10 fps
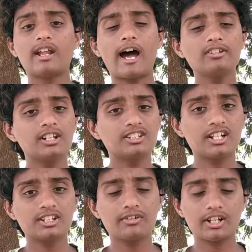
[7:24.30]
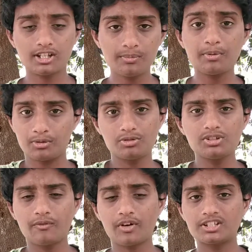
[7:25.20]
నాకు తెలిసినంత వరకు అయితే ఇప్పుడు
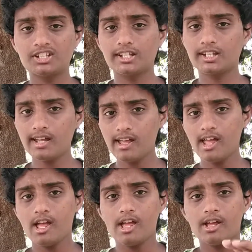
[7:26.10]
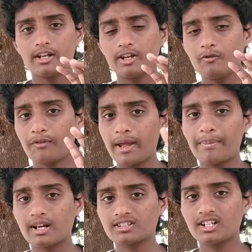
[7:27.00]
చూద్దాం ఫస్ట్ అయితే నేను
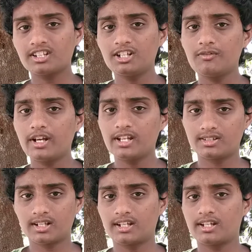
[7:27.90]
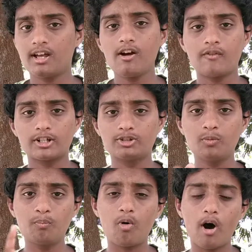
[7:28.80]
ఫైవ్ పార్ట్స్ కన్నా అయితే డివైడ్ చేశాను కదా
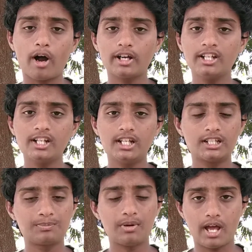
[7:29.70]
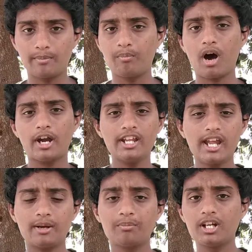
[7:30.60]
ఫస్ట్ బాడీ డిస్ప్లే
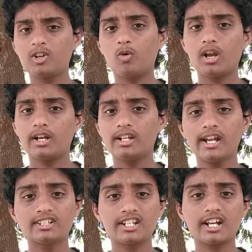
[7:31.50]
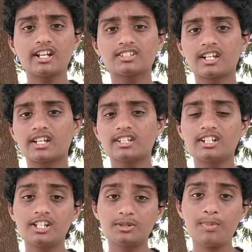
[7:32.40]
బాడీ అండ్ బిల్డ్ క్వాలిటీ అండ్ సెకండ్ వచ్చేసరికి
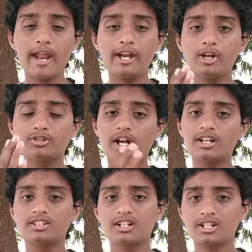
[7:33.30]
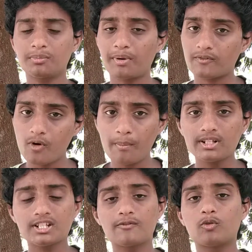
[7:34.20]
అయితే డిస్ప్లే అండ్ థర్డ్ వచ్చేసరికి అయితే
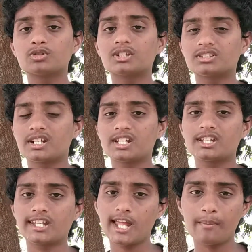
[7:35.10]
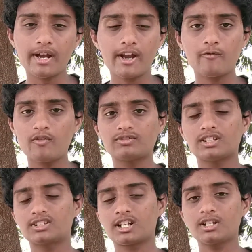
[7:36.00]
పర్ఫార్మెన్స్ అండ్ ఫోర్త్ వచ్చేసరికి అయితే కెమెరా అండ్ ఫిఫ్త్
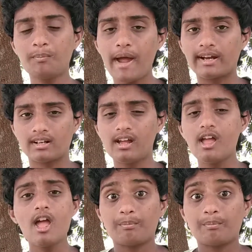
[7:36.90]
వచ్చేసరికి అయితే బ్యాటరీ